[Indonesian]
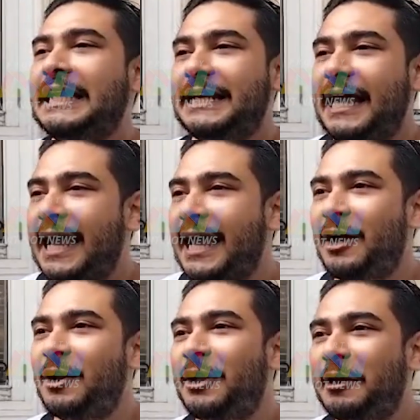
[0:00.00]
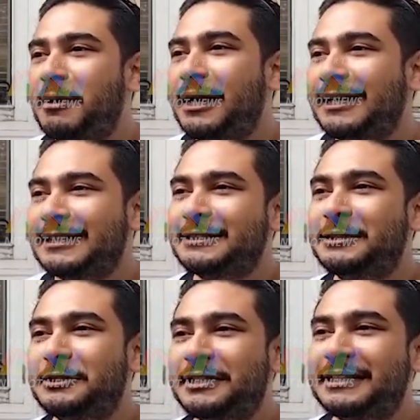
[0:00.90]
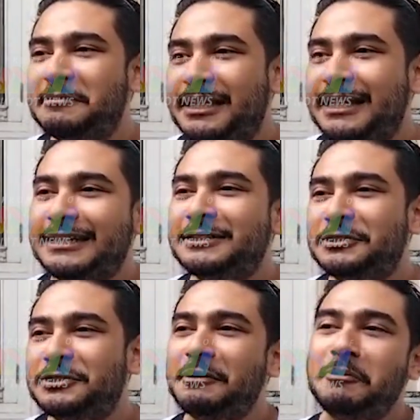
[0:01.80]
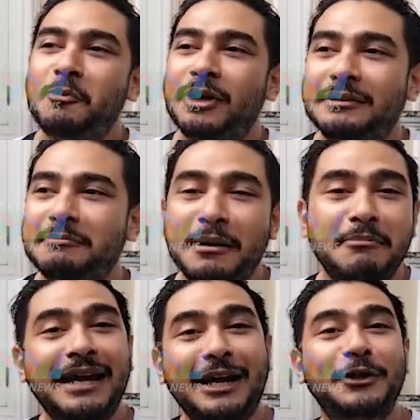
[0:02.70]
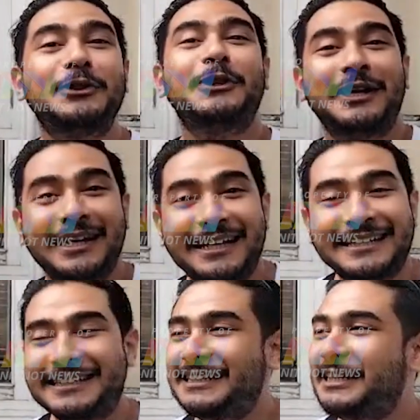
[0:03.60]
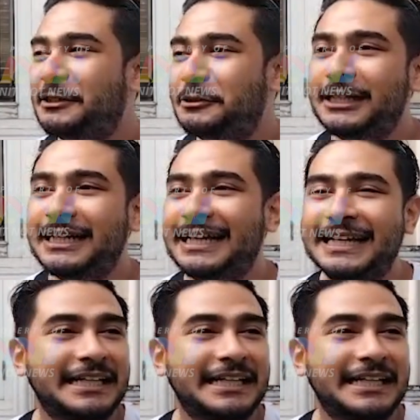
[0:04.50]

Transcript: ya kalau emang itu kita bikin syuting buat mama yang nonton ya jadi ya udahlah